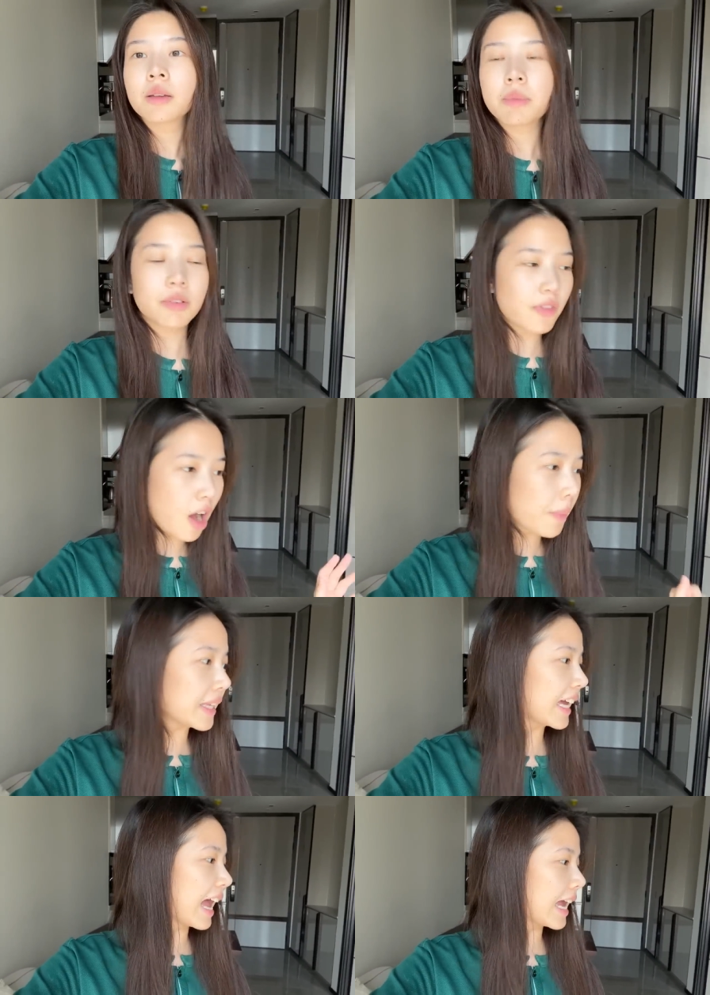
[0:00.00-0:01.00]
before เป็น
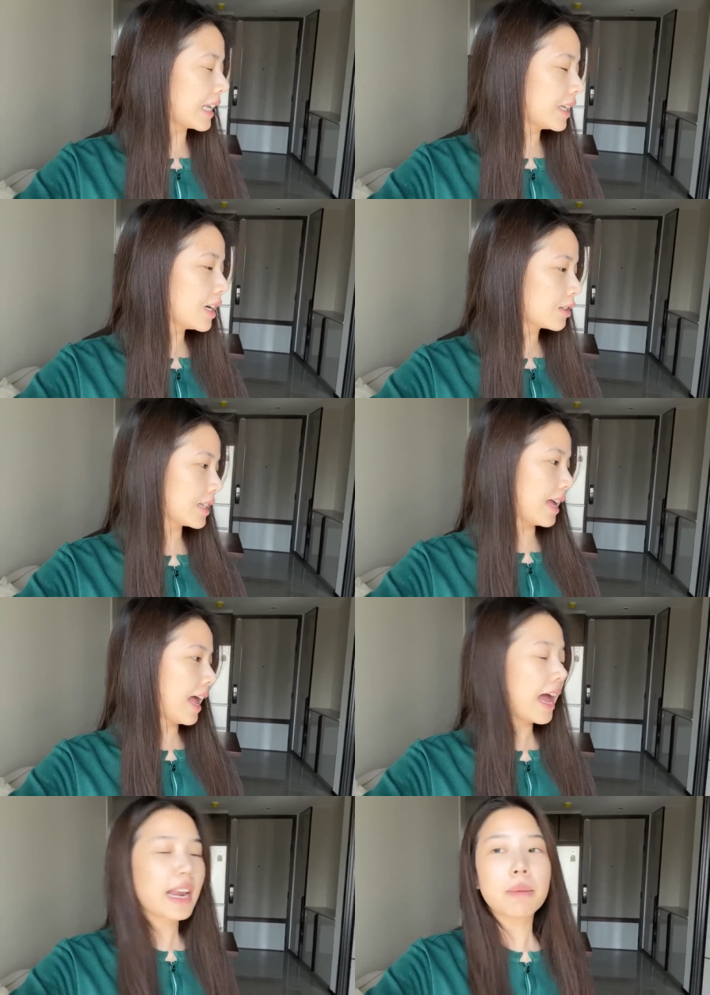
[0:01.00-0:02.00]
ยังไงแล้วเดี๋ยวจะ
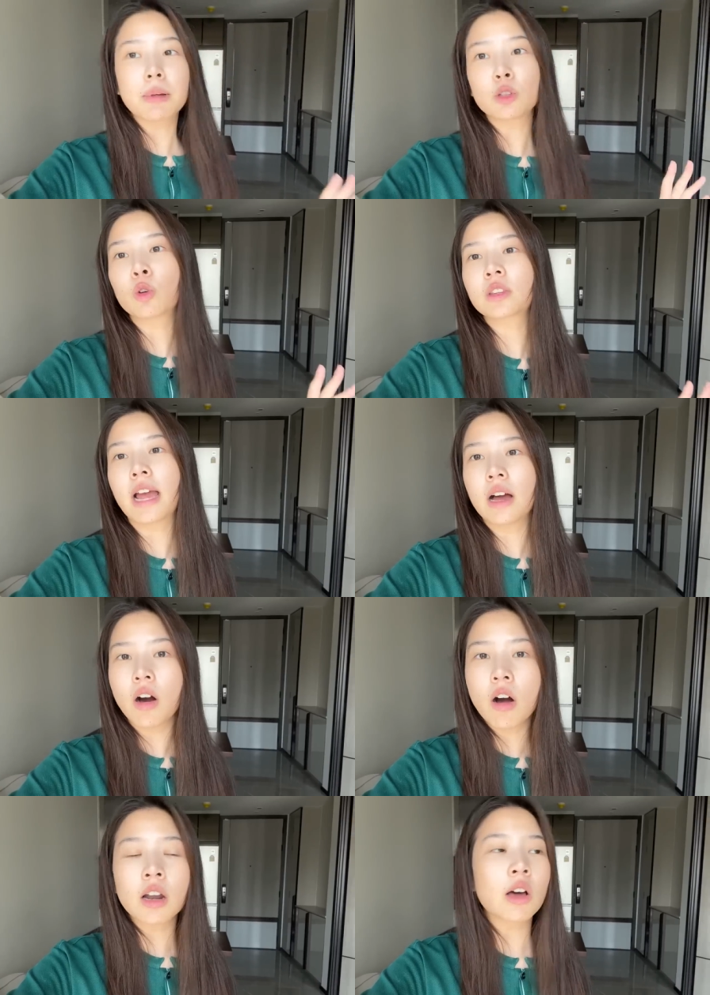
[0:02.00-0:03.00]
หาอะไรมาตกแต่ง
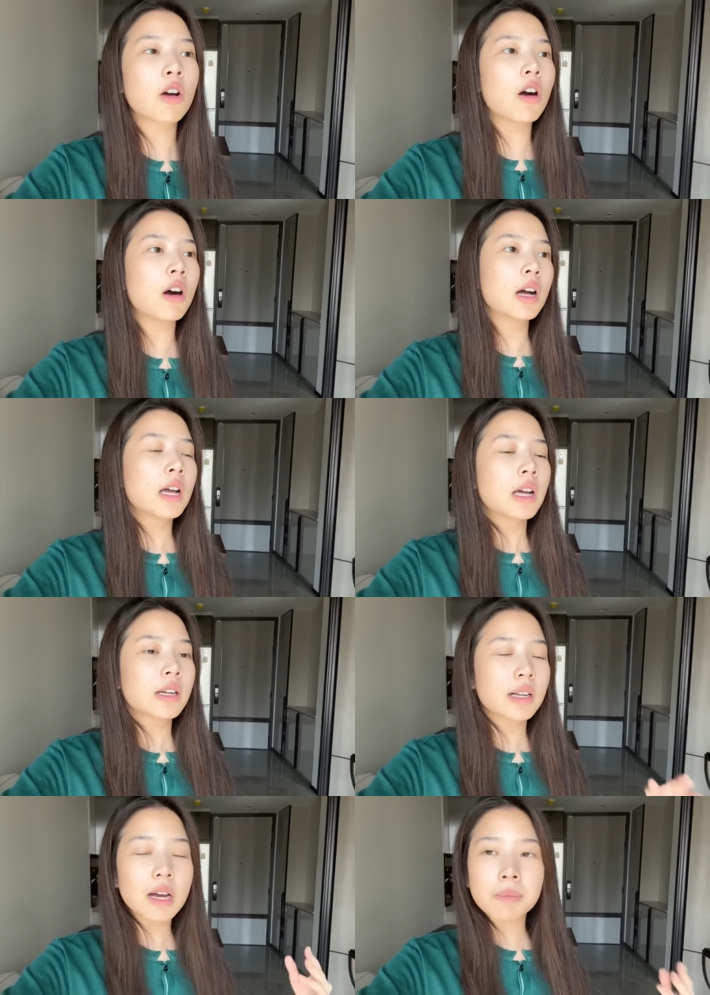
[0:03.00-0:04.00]
ห้องแล้วก็
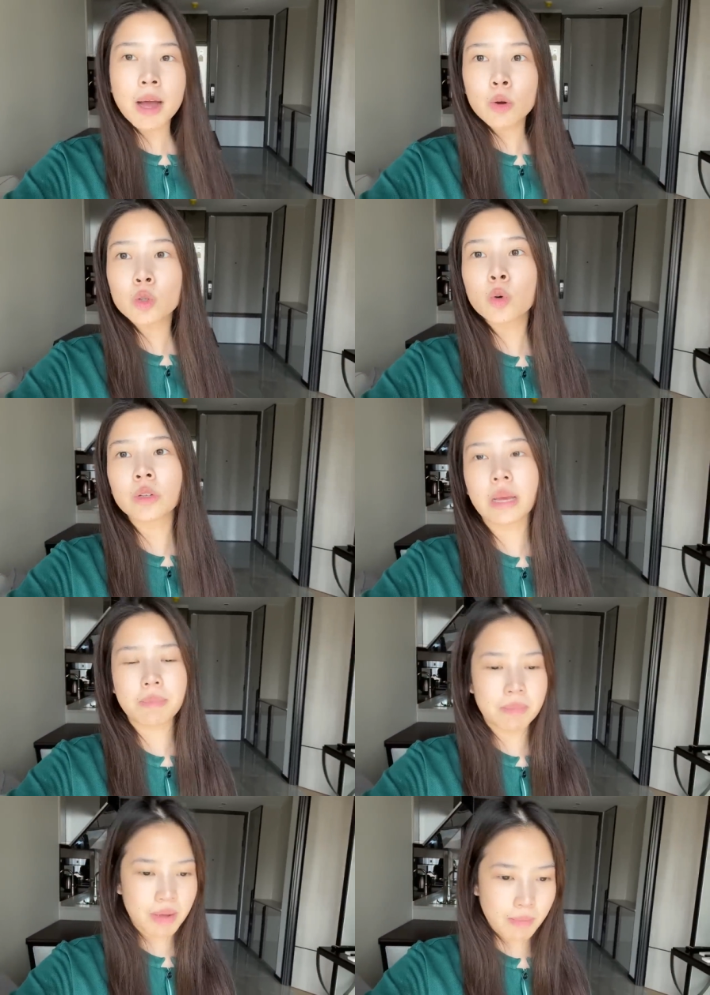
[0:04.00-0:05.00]
เริ่มเข้าอยู่เนี่ย
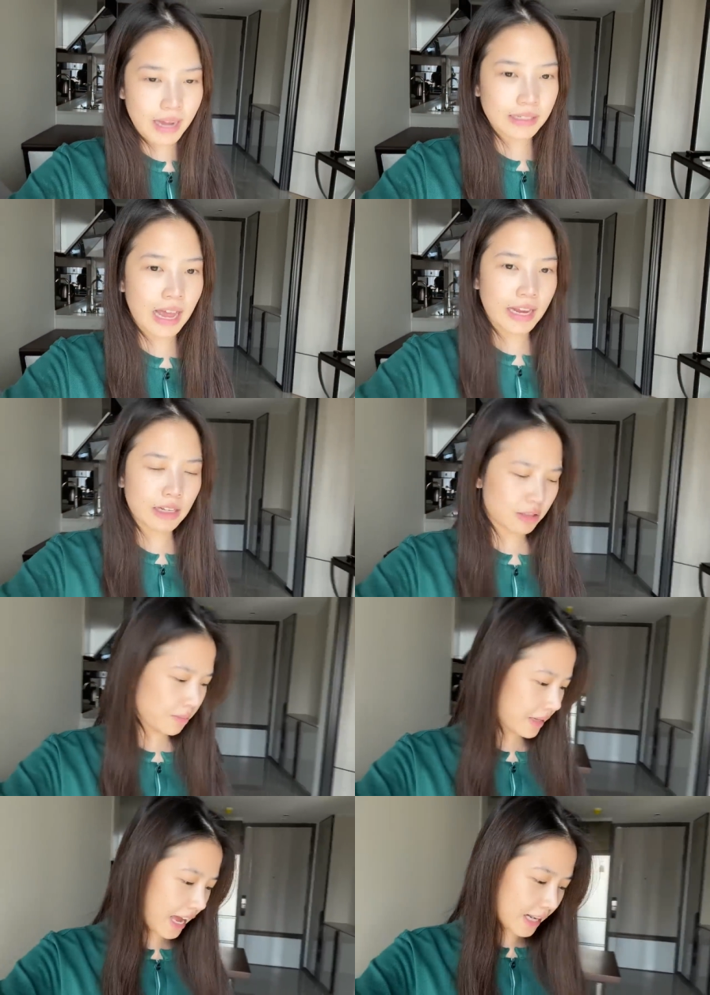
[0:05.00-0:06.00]
เป็นประมาณไหนเดี๋ยวจะ
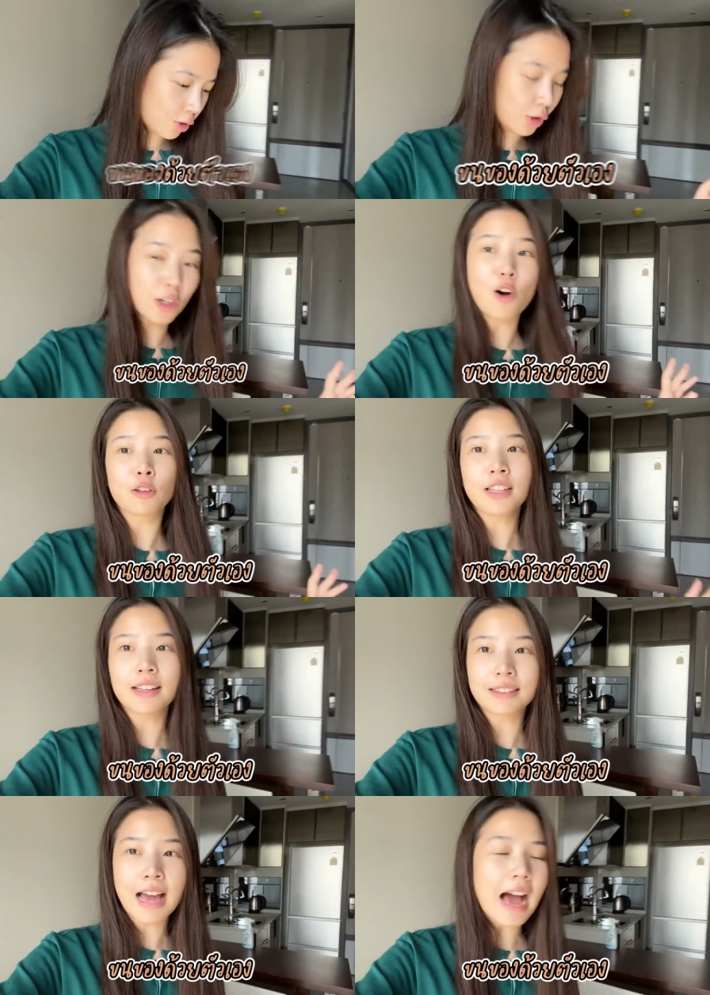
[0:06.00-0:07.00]
มีการขนของ
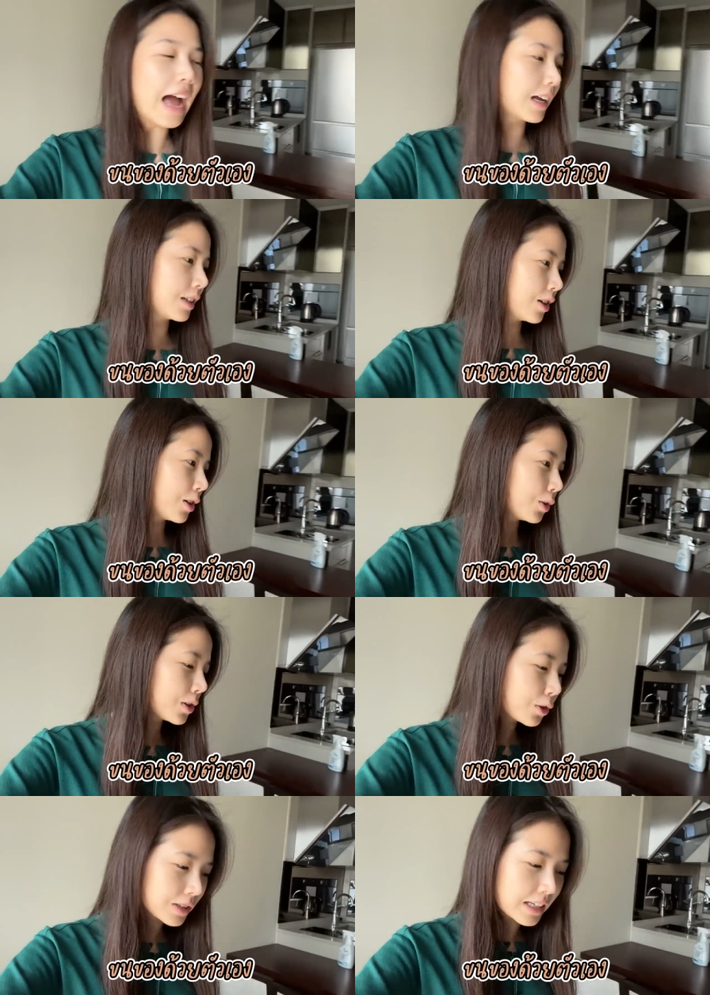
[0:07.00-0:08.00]
ต่างๆด้วย
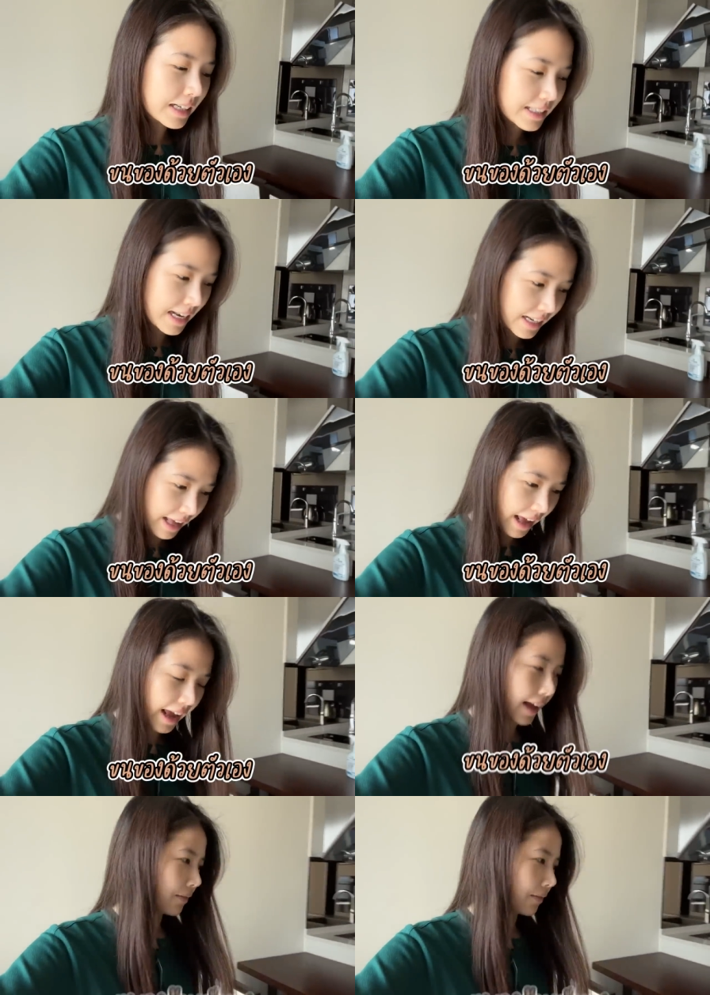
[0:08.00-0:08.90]
ตัวสนันทชัดเอง